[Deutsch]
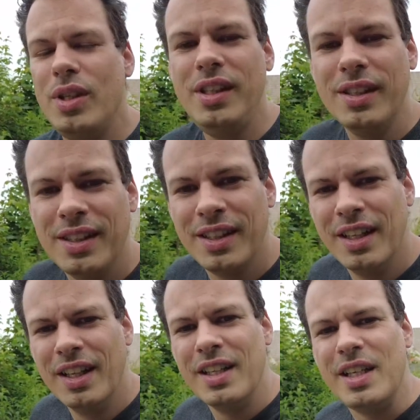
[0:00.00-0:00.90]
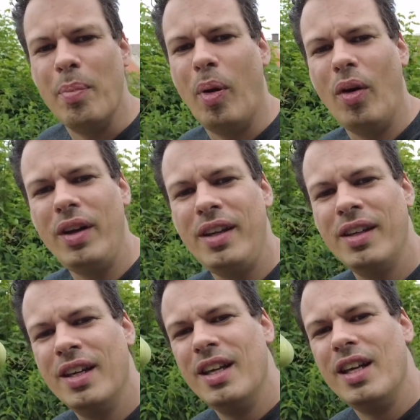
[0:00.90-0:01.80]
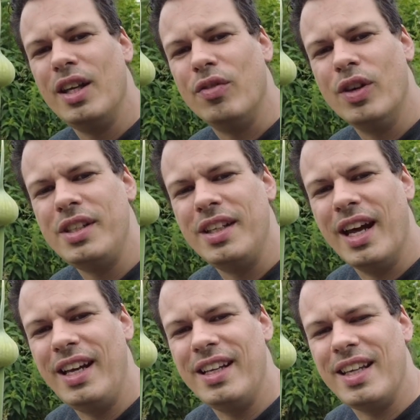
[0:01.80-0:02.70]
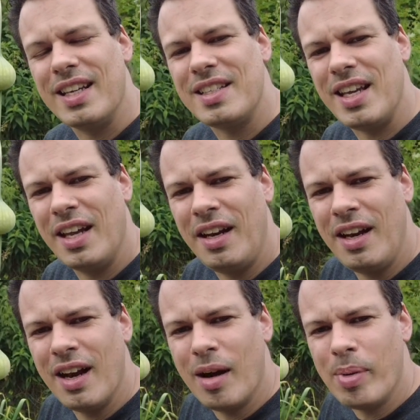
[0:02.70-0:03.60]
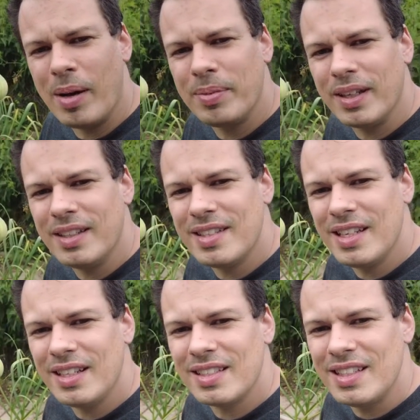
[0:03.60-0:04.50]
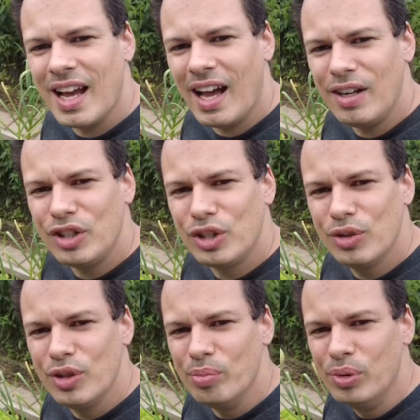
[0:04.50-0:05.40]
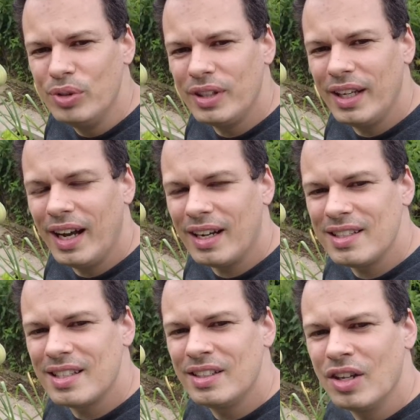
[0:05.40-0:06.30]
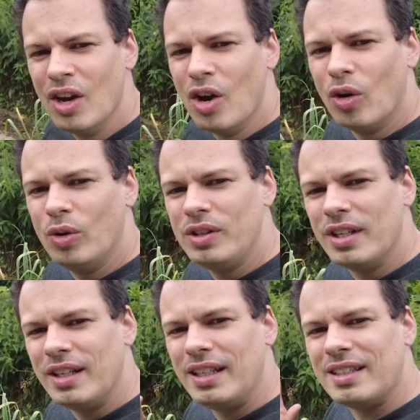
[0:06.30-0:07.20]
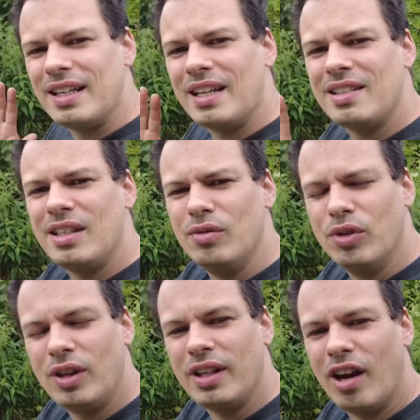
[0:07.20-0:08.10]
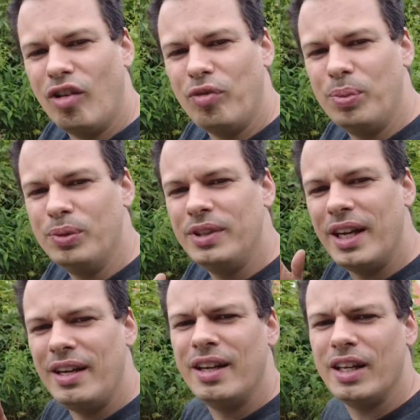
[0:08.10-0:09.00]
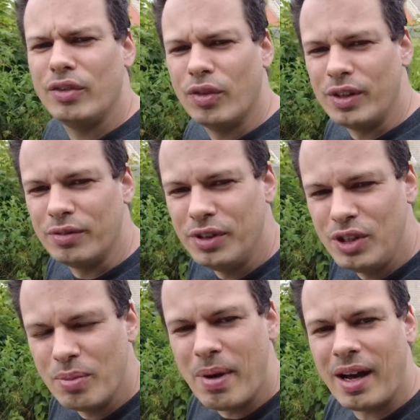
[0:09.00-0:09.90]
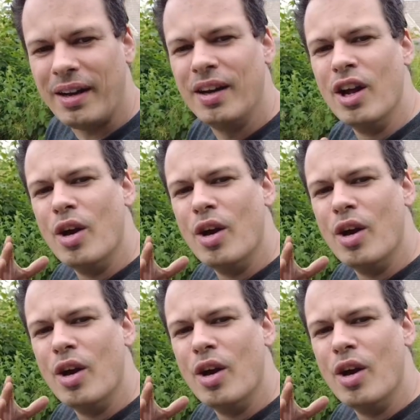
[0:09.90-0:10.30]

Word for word: hier der Porri. Ich wollte ihn eigentlich erst ernten, aber habe dann gesehen, dass die alle schön in Blüte gegangen sind. Und jetzt lasse ich ihn wirklich aufblühen, denn ich wollte ein Video machen.